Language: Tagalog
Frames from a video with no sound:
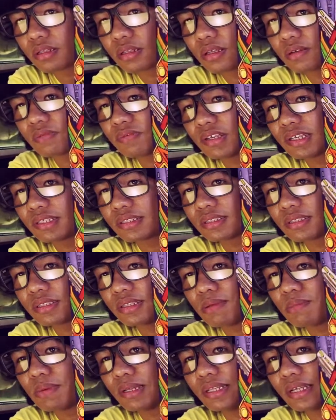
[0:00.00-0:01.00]
the Fiesta
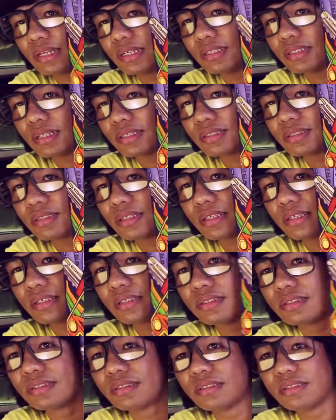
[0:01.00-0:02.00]
the Banderitas thing.
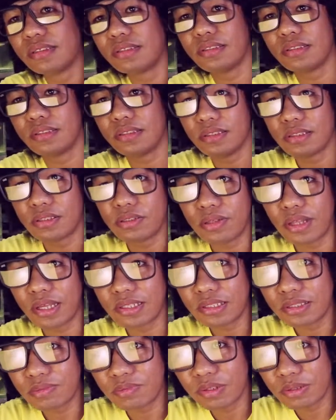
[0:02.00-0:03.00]
So
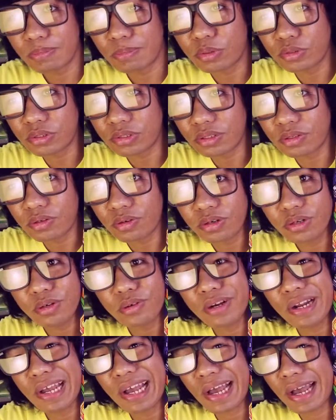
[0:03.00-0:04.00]
that's it for the poster
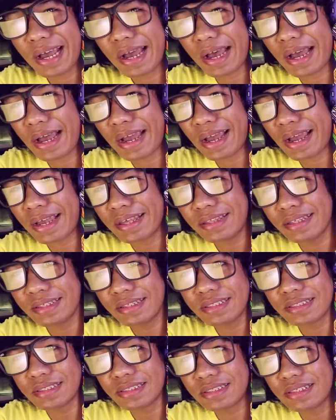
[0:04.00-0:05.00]
color. Uh, I think
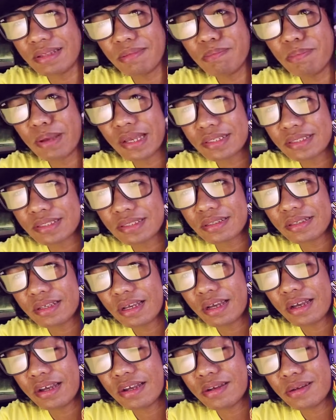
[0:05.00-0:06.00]
this is the best
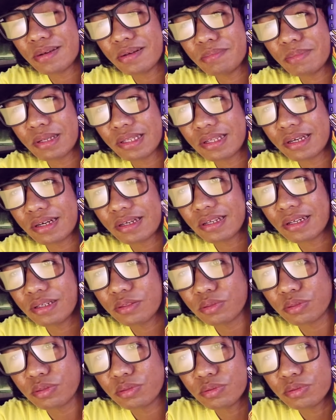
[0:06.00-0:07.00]
uh, material
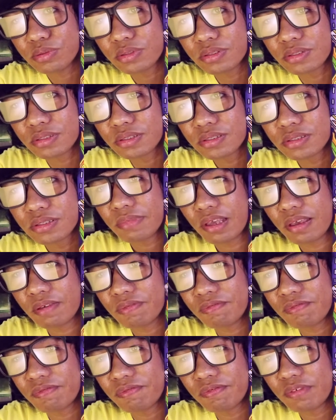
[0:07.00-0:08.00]
to use if
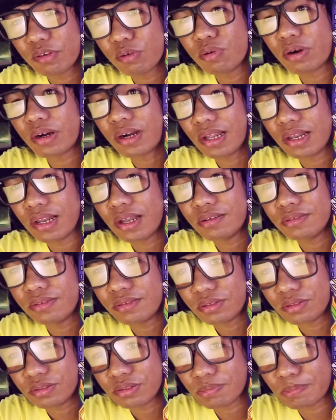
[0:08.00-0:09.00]
you are allowed
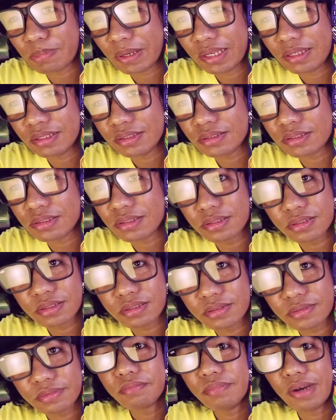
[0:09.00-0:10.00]
to use paints.
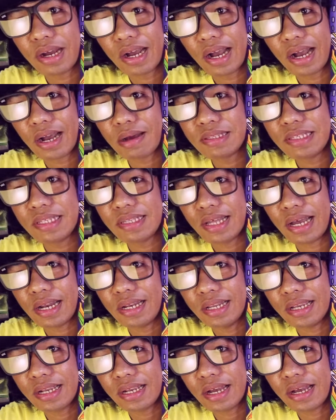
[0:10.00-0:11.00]

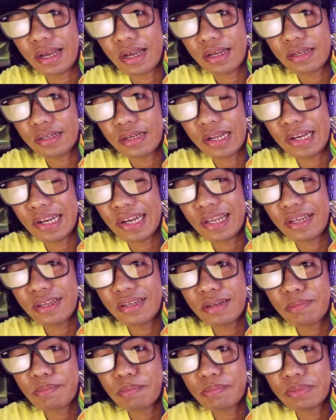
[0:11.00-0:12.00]
Makakadetalye ka unlike
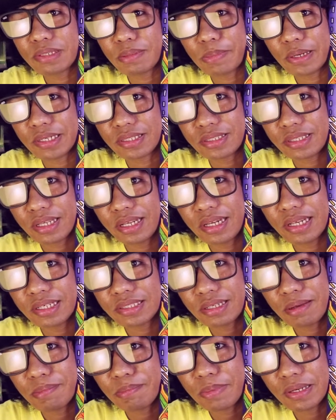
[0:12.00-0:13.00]
ng, sa pastel
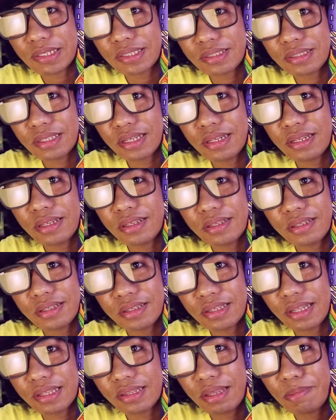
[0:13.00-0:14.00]
kasi ang pastel,
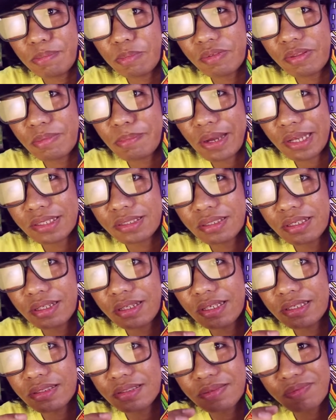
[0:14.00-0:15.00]
the tip of the pastel
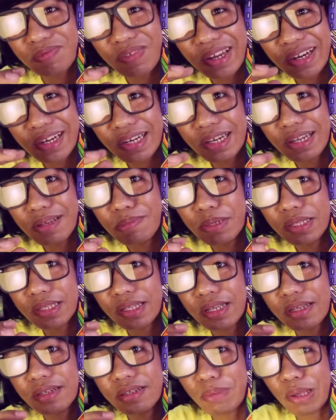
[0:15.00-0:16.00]
is very
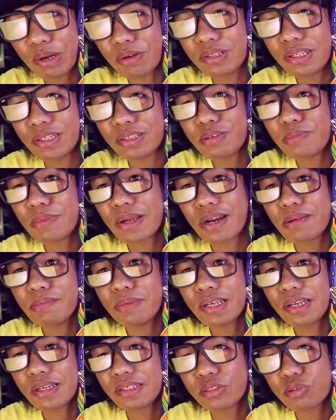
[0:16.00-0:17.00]
limited. Pero dito
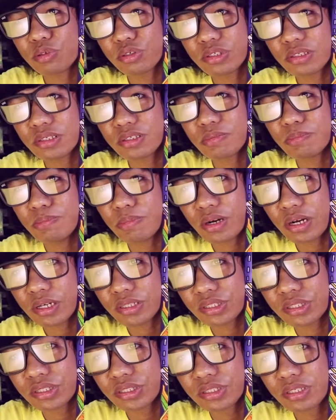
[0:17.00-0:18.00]
marami kang choices of
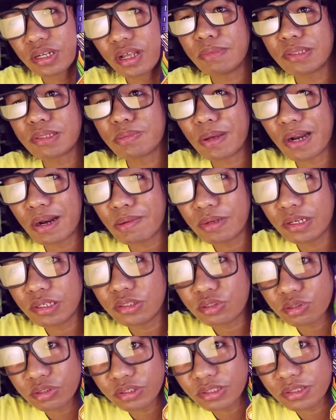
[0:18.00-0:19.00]
brush, mas marami kang
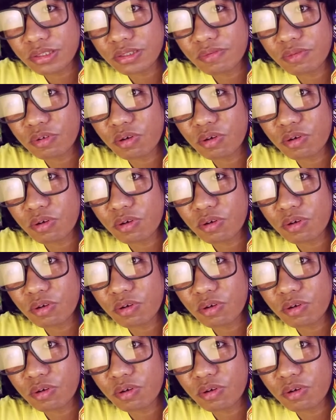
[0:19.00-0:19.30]
choices of